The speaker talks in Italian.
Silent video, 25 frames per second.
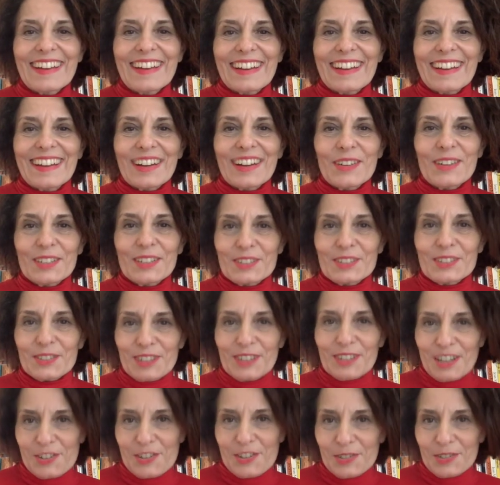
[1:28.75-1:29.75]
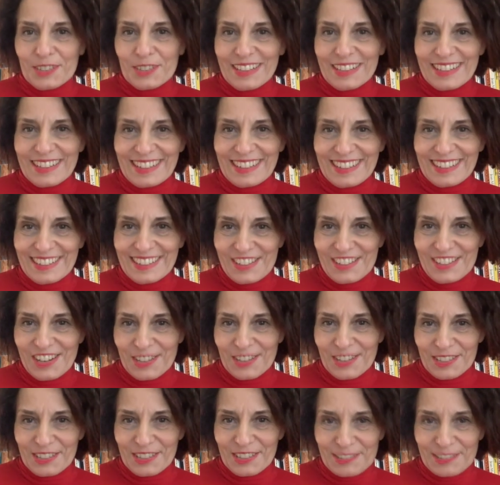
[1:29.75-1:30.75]
Eh, questo lo lascio dire a chi
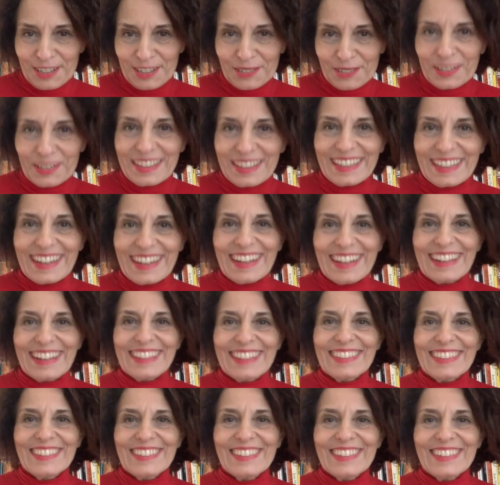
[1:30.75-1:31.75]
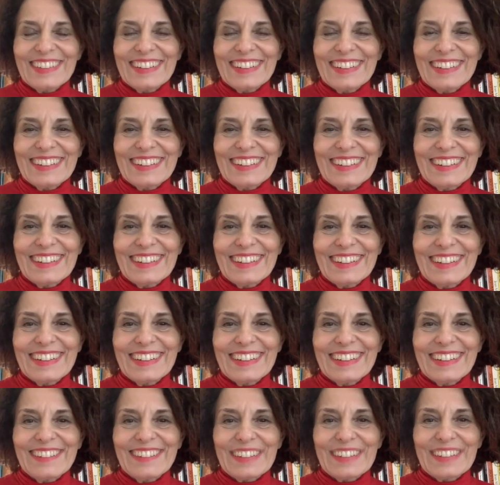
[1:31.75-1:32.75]
già lo sta frequentando.
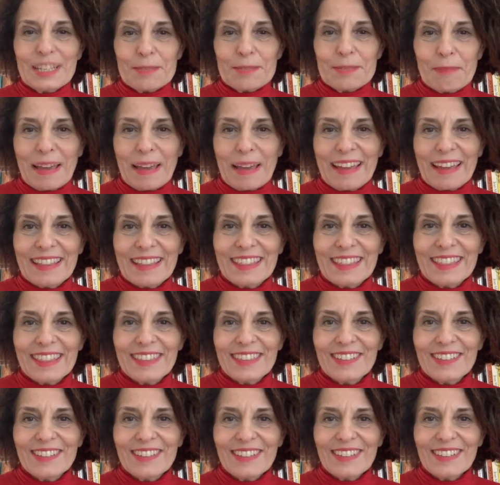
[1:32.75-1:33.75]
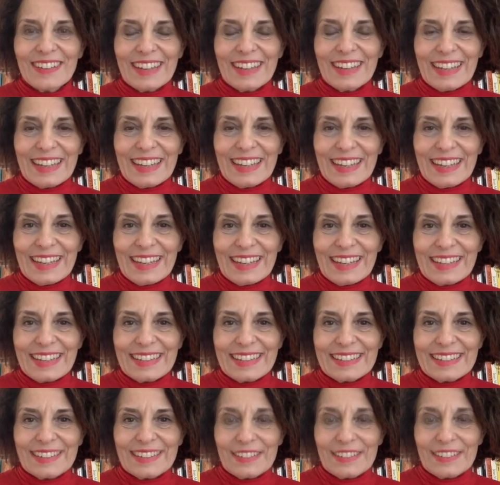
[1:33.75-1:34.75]
Eh, vi aspetto
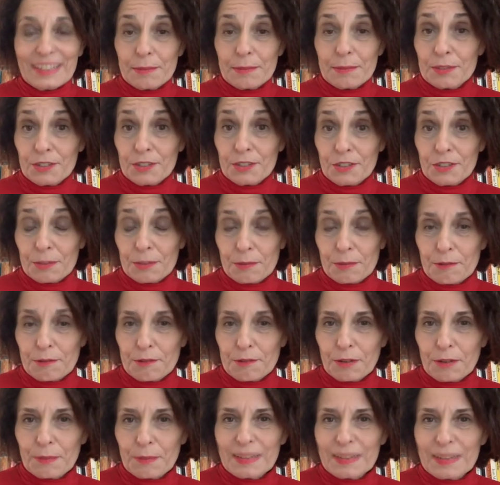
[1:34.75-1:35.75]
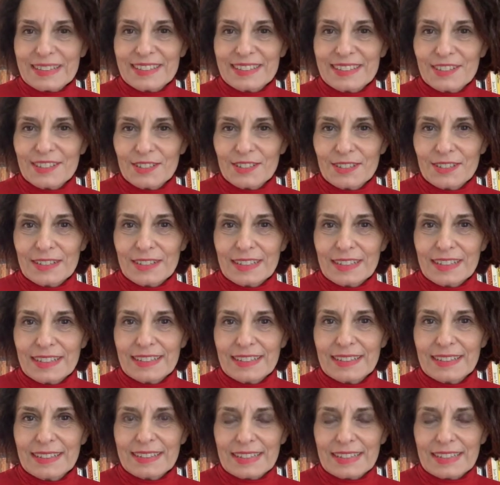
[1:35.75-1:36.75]
e se avete bisogno di più
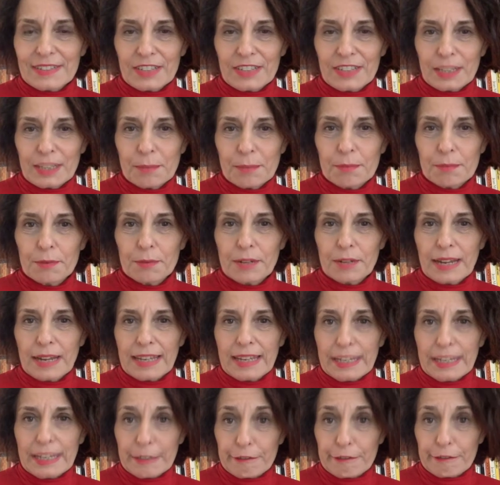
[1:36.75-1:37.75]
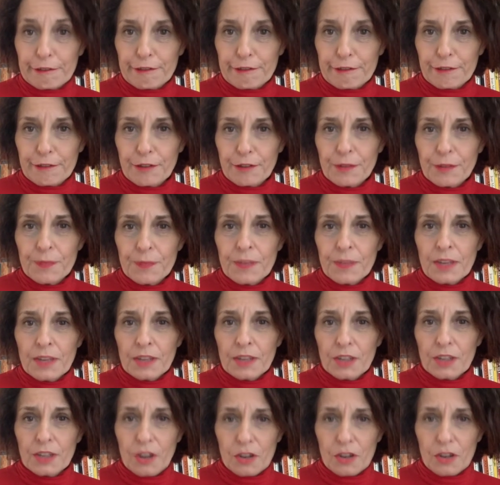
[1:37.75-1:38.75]
informazioni scrivete pure a info
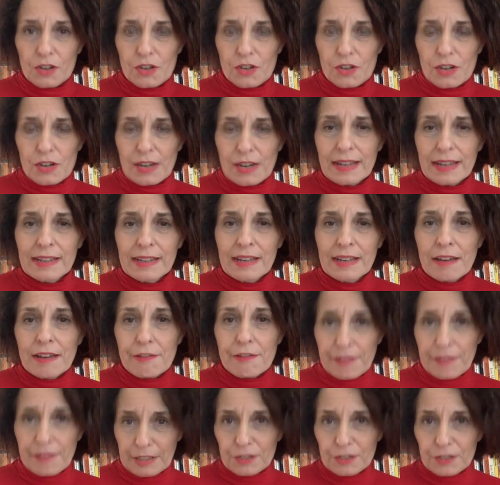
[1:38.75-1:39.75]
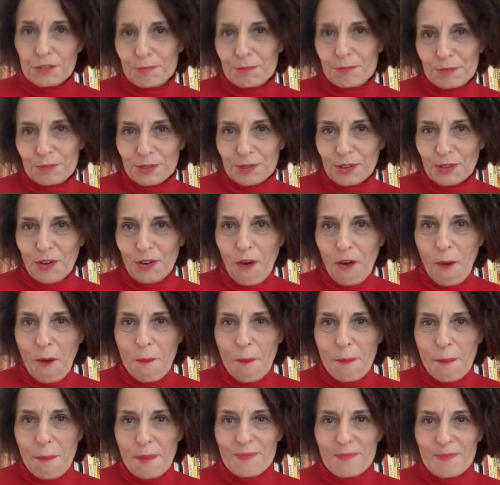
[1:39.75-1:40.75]
chiocciola
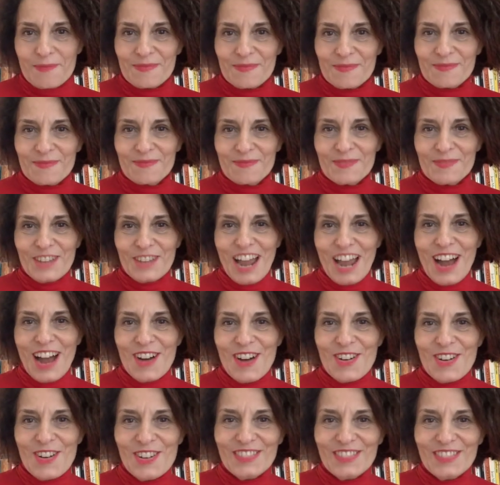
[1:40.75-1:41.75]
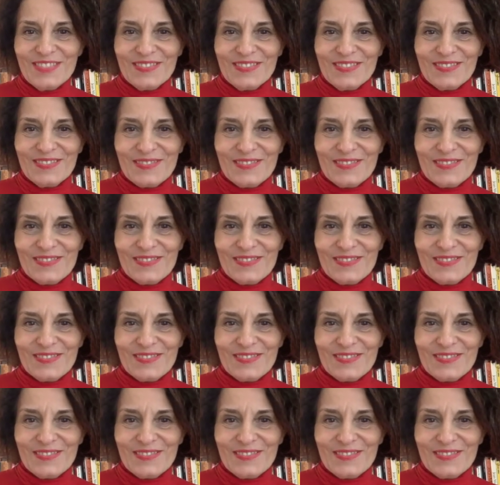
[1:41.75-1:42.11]
fedros.com. Ciao!